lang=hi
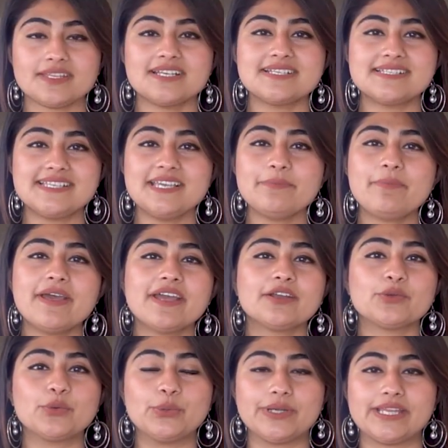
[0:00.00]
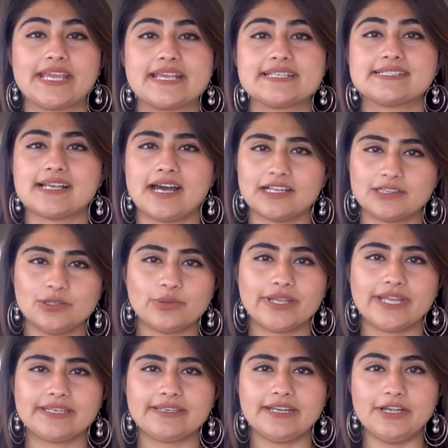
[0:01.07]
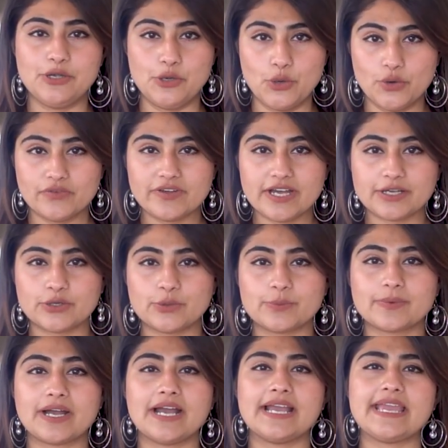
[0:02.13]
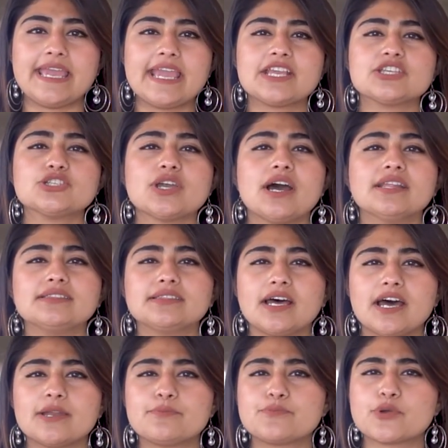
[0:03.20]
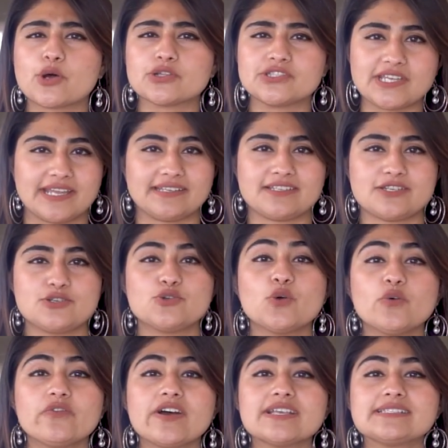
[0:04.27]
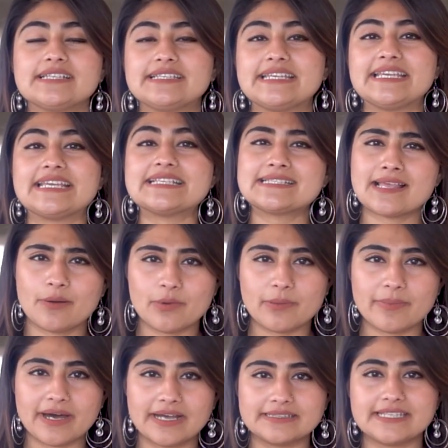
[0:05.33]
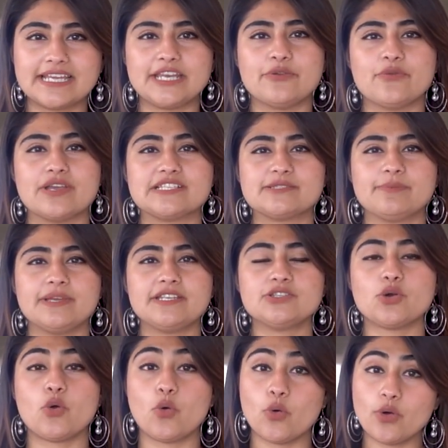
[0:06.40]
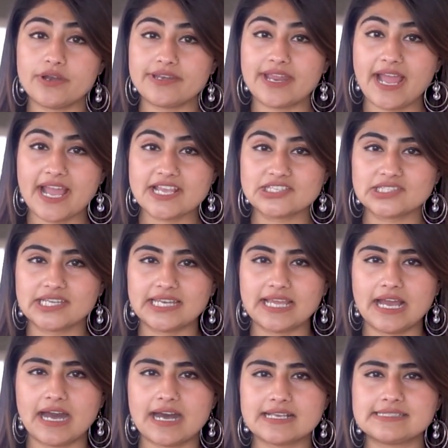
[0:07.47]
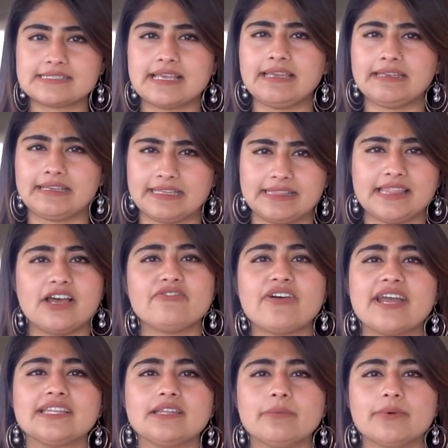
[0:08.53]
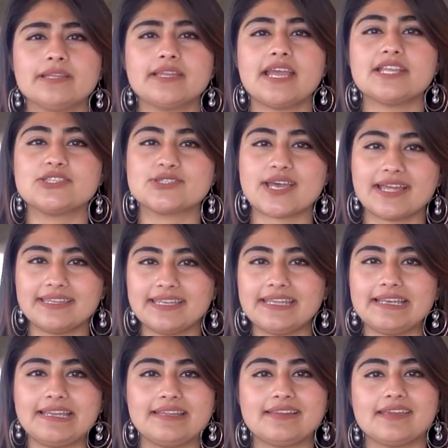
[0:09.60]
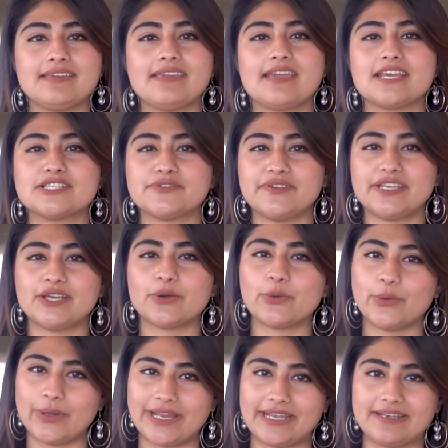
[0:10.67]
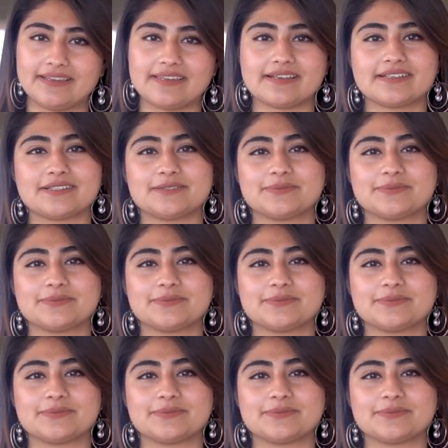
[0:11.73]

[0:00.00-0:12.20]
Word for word: सी पैक रूट के साथ लोकेटेड नोवा ग्रुप का एक शानदार प्रोजेक्ट नोवा सिटी इस्लामाबाद इन्वेस्टमेंट और रिहाइश के लिहाज से कितना फ़ायदेमंद है जानने के लिए देखिए इस वीडियो को एंड तक